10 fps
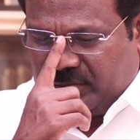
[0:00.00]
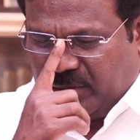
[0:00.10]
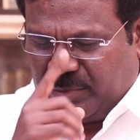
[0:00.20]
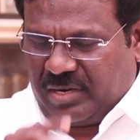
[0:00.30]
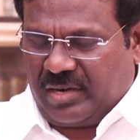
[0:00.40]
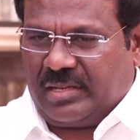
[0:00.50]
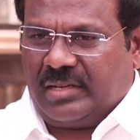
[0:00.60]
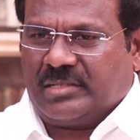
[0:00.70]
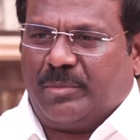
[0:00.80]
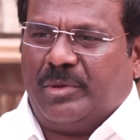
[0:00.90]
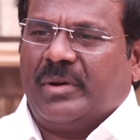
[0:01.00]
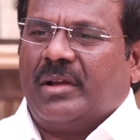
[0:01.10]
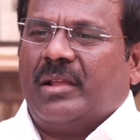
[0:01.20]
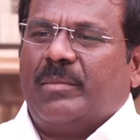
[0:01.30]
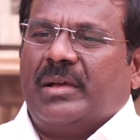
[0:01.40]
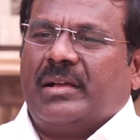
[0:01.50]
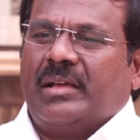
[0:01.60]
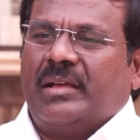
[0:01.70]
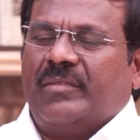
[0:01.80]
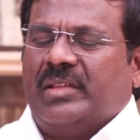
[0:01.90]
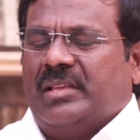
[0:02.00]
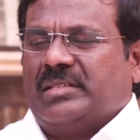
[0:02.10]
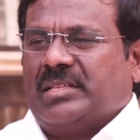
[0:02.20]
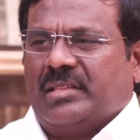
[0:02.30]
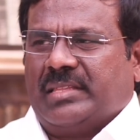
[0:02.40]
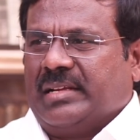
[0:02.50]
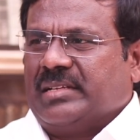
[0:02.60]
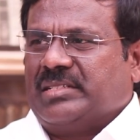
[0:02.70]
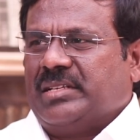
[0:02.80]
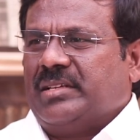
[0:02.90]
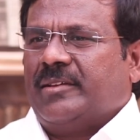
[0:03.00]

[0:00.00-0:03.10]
தமிழ்நாட்டில் சமீப காலமாக விடுதலை சிறுத்தை கட்சி